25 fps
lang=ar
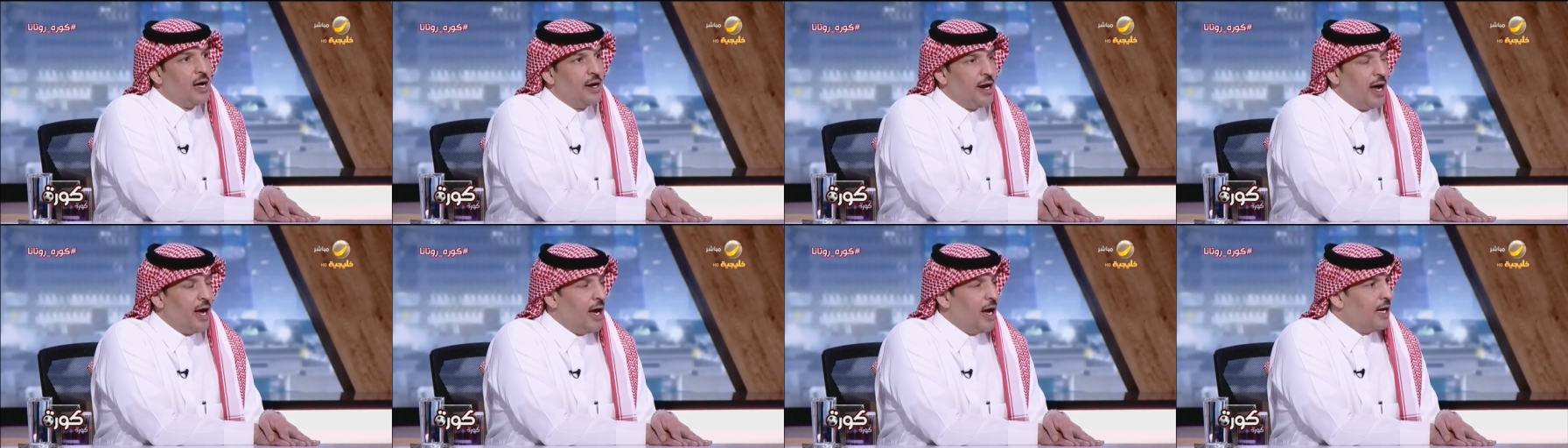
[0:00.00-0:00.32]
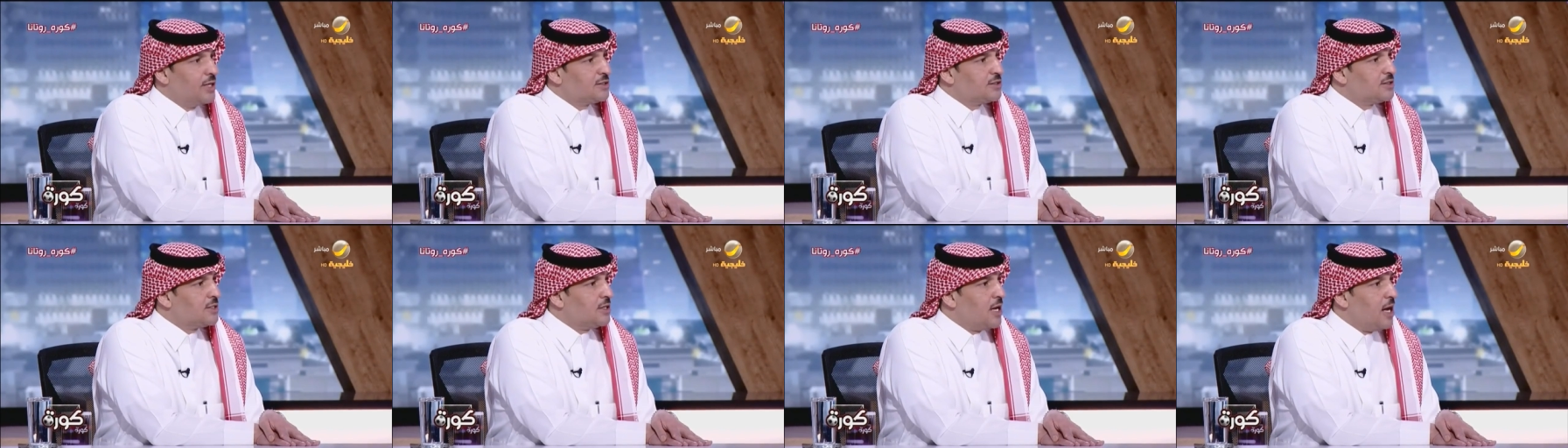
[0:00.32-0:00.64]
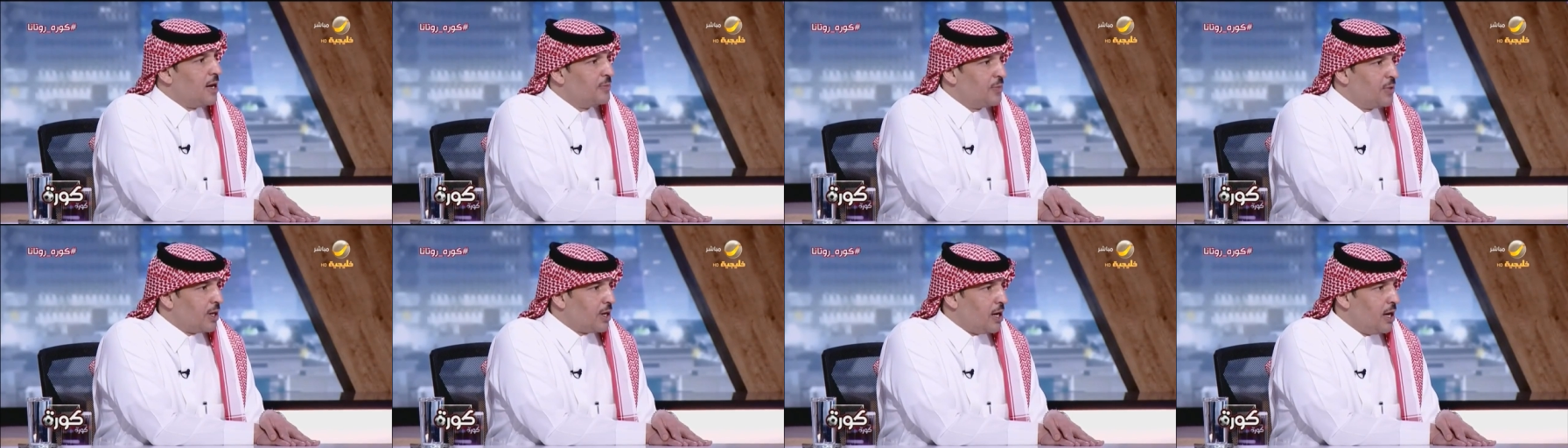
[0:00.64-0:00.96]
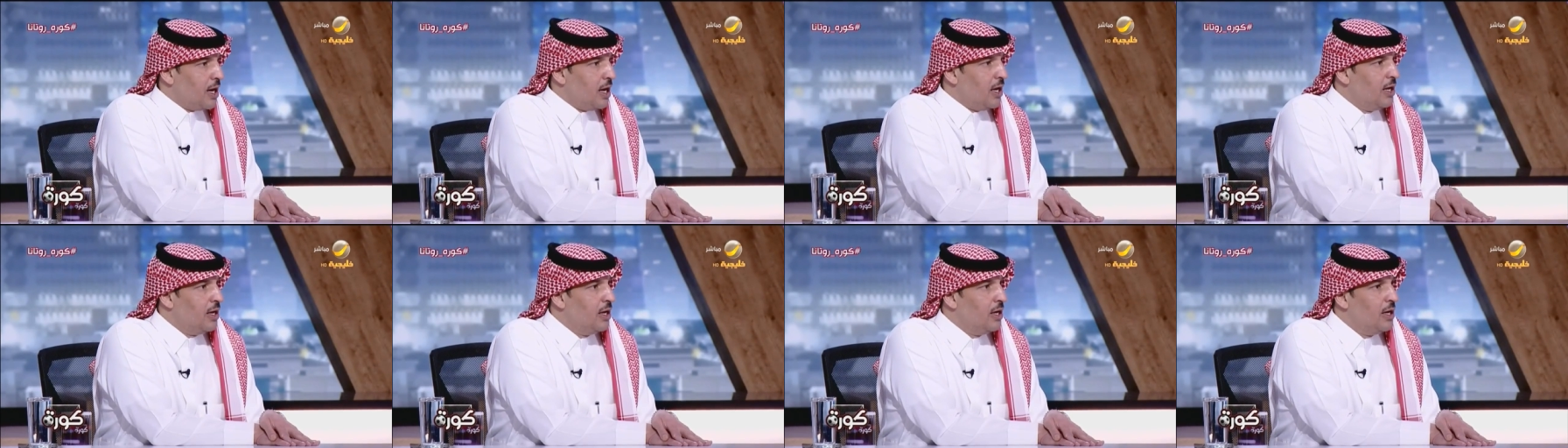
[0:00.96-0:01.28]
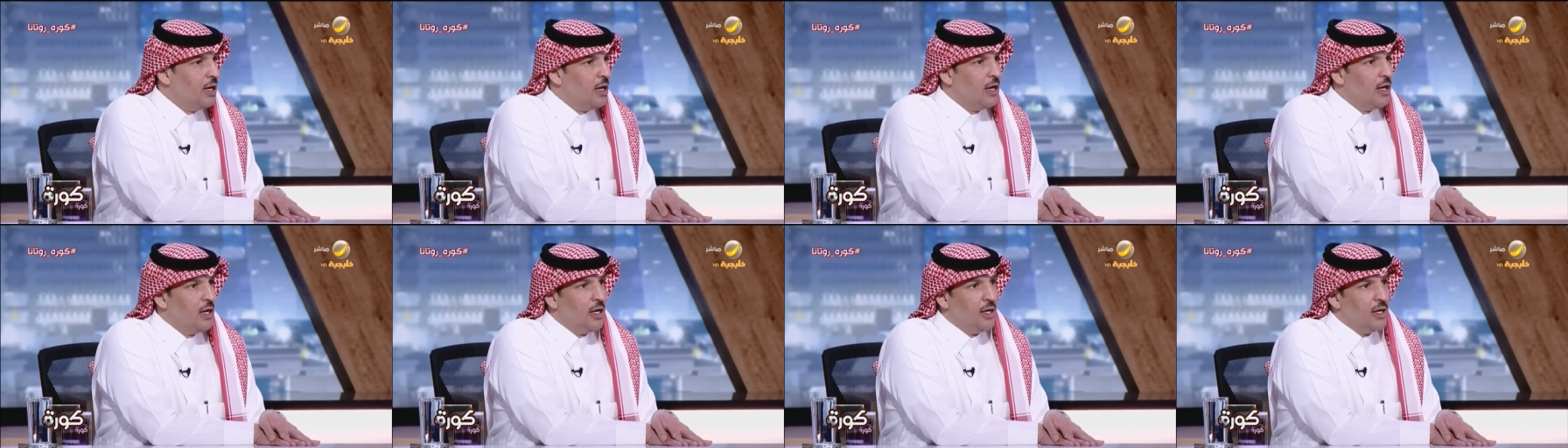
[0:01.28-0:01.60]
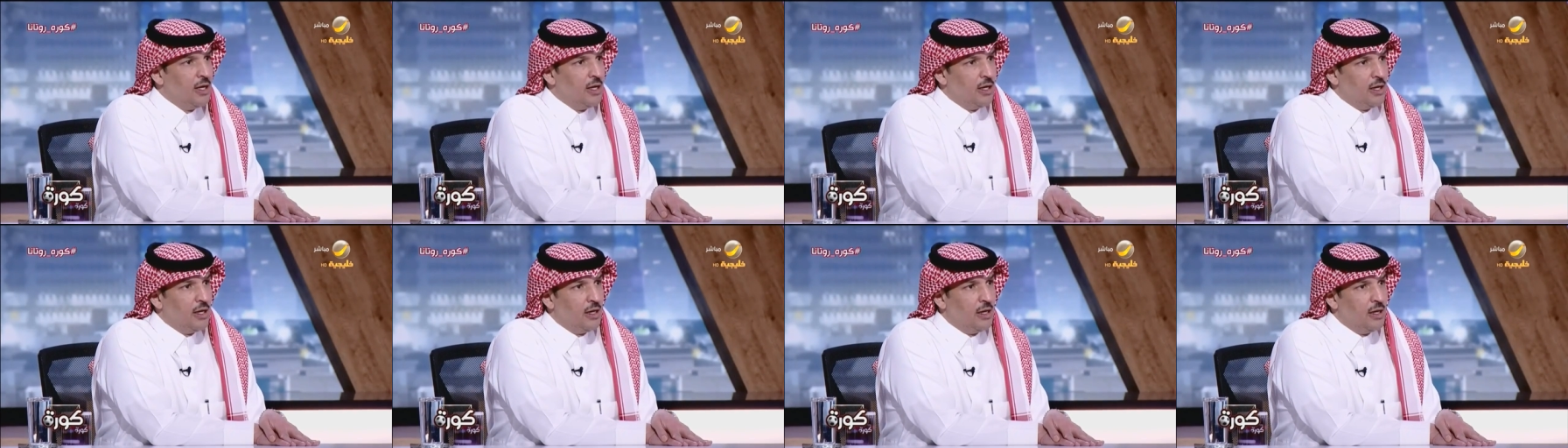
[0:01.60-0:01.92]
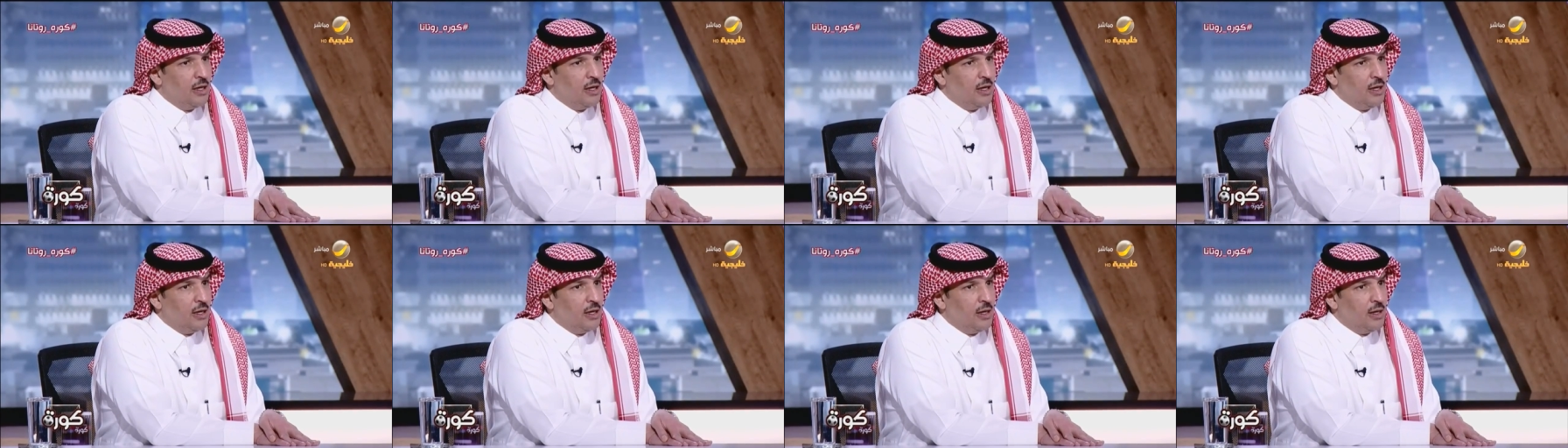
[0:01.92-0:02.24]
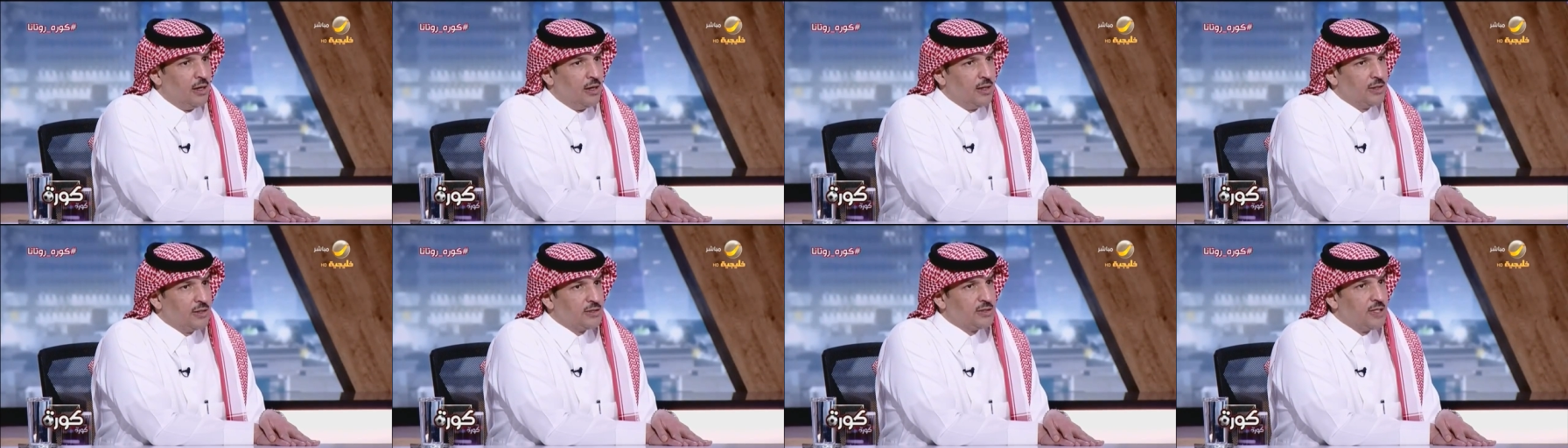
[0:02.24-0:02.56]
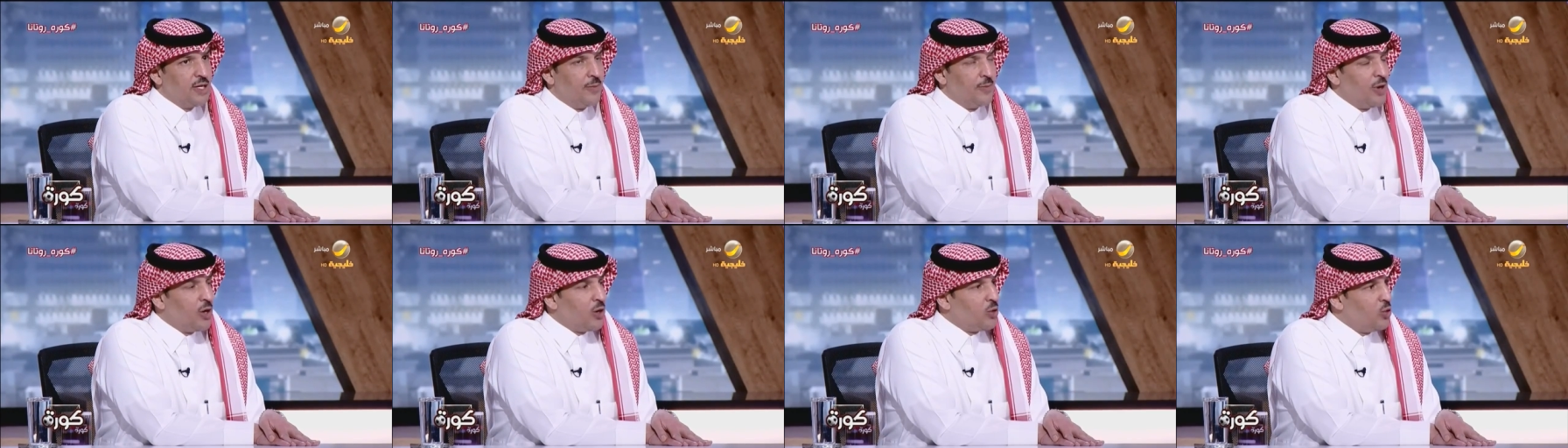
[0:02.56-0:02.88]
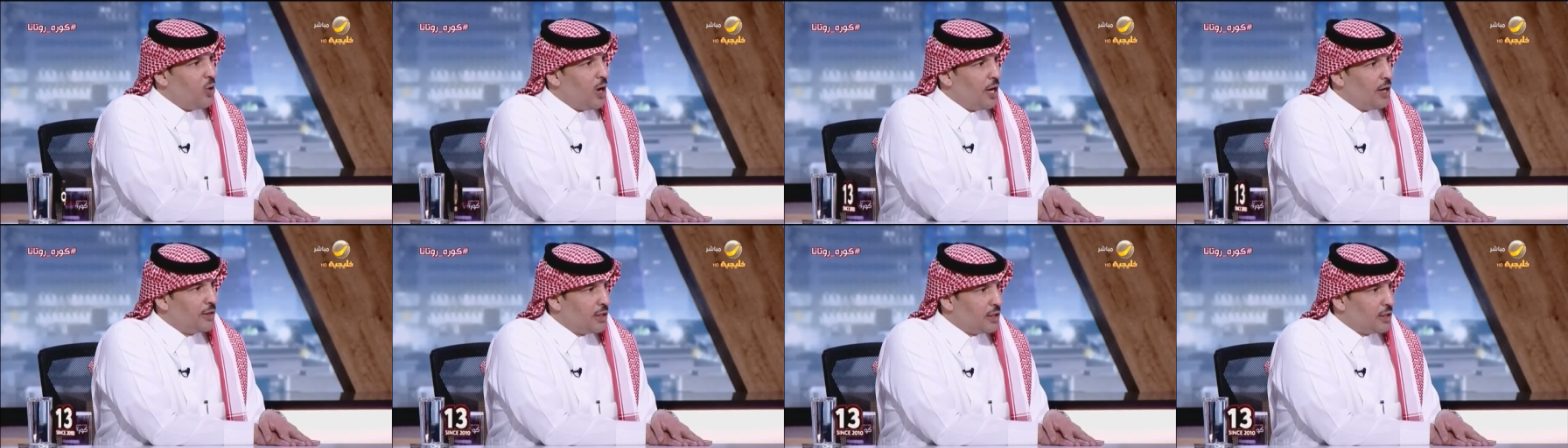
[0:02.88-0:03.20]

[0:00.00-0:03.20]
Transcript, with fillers: قناعة سابقة سبق